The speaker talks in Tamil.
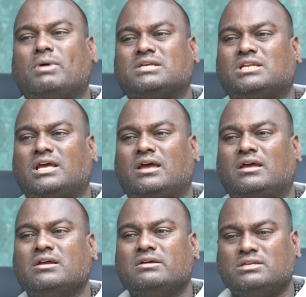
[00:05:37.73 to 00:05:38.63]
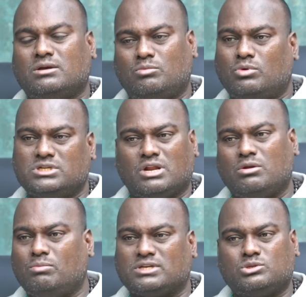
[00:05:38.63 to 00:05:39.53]
மாதத்தில்
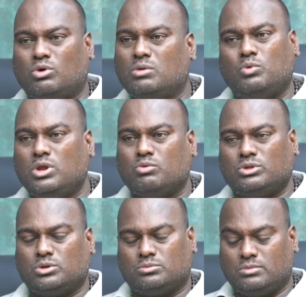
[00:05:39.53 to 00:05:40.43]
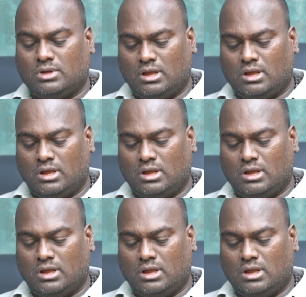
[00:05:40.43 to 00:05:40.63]
ஜனவரி மாதத்துக்குள்ளே முடிக்கு வந்துடும்